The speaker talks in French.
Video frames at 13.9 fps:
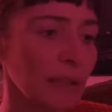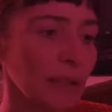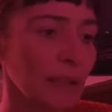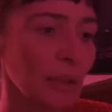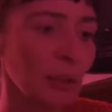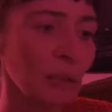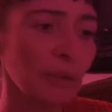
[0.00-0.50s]

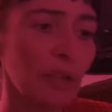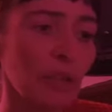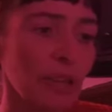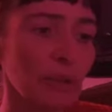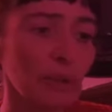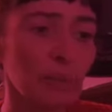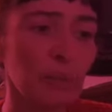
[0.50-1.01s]
une clé
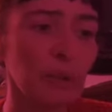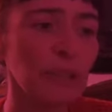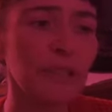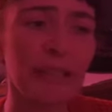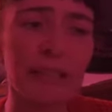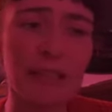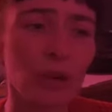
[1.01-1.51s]
d'une
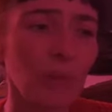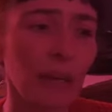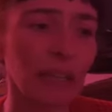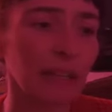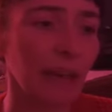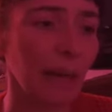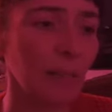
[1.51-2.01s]
petitesse
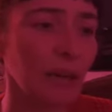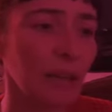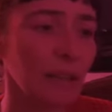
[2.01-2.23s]
remarquable.